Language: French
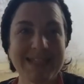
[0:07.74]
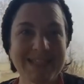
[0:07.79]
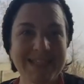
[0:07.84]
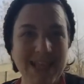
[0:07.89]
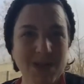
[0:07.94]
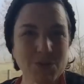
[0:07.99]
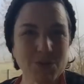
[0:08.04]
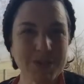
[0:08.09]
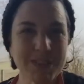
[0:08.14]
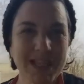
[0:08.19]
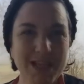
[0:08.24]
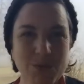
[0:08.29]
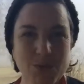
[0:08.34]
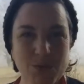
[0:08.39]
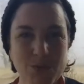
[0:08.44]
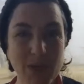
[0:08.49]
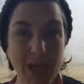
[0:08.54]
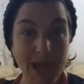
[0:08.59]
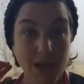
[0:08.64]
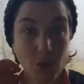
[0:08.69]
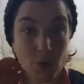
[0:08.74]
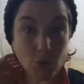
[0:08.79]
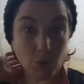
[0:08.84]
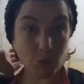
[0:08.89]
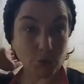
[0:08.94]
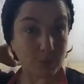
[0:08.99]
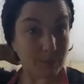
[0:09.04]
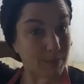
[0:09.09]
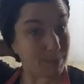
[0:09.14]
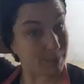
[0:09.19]
Salut, salut Alors,
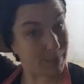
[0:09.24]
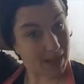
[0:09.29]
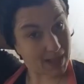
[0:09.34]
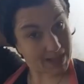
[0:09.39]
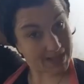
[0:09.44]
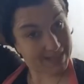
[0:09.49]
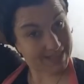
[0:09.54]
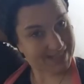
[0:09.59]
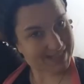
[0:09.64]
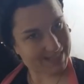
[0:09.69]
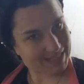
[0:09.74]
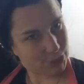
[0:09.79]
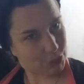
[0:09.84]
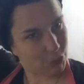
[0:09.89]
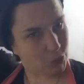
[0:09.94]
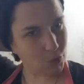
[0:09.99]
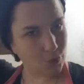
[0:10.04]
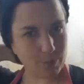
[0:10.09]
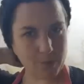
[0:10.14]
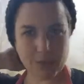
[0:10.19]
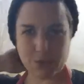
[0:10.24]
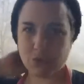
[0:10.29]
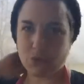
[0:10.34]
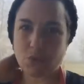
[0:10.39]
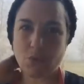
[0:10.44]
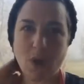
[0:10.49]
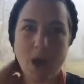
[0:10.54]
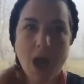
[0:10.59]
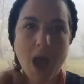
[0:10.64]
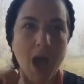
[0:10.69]
on n'oublie pas, c'est demain
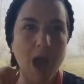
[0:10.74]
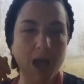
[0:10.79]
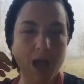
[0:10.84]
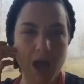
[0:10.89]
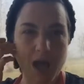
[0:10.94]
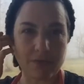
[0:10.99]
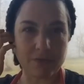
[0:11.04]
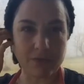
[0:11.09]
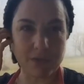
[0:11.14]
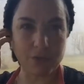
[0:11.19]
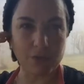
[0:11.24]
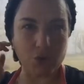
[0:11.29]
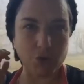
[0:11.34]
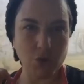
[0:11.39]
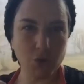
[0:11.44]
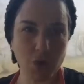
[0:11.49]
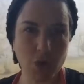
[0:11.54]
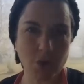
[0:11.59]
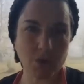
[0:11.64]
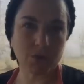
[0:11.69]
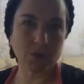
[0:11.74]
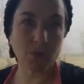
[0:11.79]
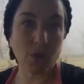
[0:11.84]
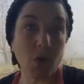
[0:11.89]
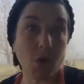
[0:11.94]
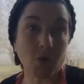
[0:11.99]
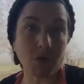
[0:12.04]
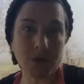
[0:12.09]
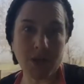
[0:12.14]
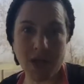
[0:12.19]
soir à
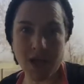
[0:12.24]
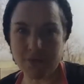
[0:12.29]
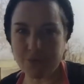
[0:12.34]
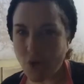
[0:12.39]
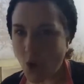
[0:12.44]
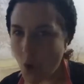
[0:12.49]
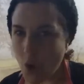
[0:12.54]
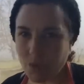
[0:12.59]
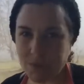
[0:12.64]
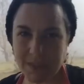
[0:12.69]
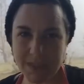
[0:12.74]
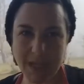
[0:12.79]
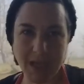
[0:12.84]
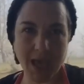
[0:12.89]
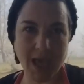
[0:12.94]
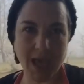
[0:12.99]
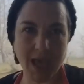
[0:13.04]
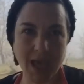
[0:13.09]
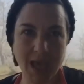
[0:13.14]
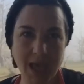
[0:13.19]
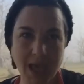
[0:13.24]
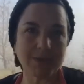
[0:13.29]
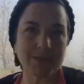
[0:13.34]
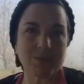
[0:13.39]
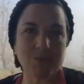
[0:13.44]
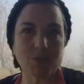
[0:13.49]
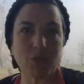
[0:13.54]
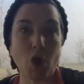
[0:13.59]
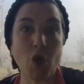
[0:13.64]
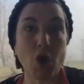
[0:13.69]
20h, en live, en
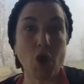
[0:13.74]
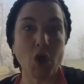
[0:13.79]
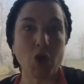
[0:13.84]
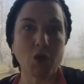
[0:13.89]
direct.